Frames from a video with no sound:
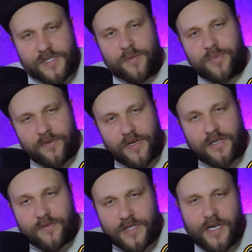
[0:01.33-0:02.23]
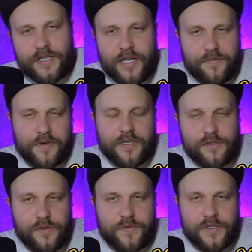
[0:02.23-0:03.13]
Всем привет! Вы на канале
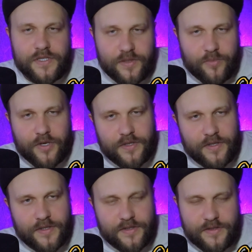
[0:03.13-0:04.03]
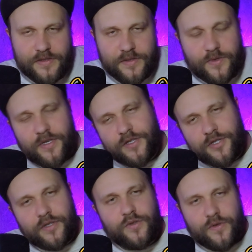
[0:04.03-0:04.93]
Философия скейтбординга. Сегодня
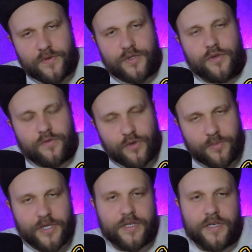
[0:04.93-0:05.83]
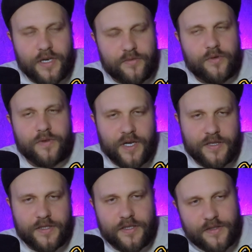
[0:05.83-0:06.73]
очередное видео в рубрике игрового
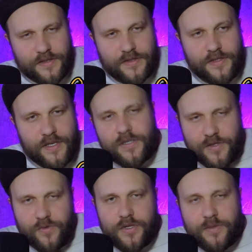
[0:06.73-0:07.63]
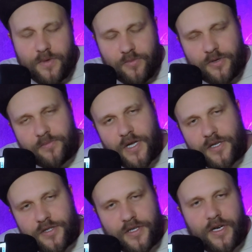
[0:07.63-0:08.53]
контента. Сегодня мы будем
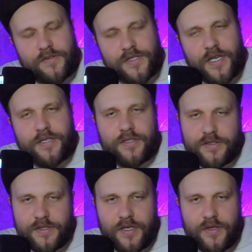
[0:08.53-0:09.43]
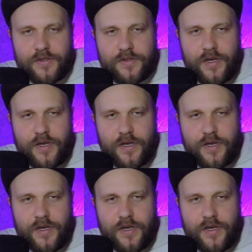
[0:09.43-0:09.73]
также играть в Skater XL,